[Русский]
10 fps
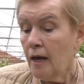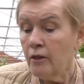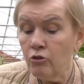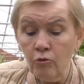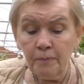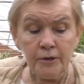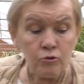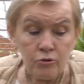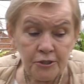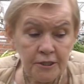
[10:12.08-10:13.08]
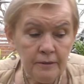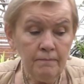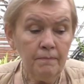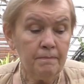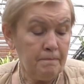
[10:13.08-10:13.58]
Но пирозии –
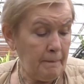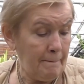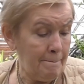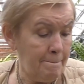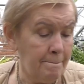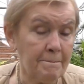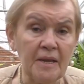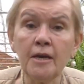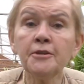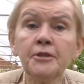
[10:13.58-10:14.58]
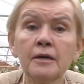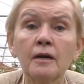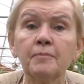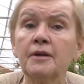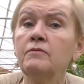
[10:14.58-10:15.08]
это,
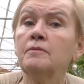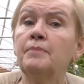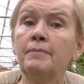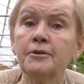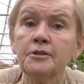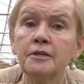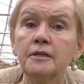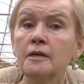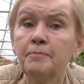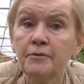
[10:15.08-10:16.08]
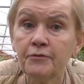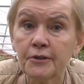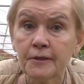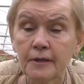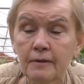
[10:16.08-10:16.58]
как правило, папоротники
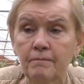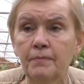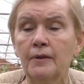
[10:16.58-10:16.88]
эпифитные –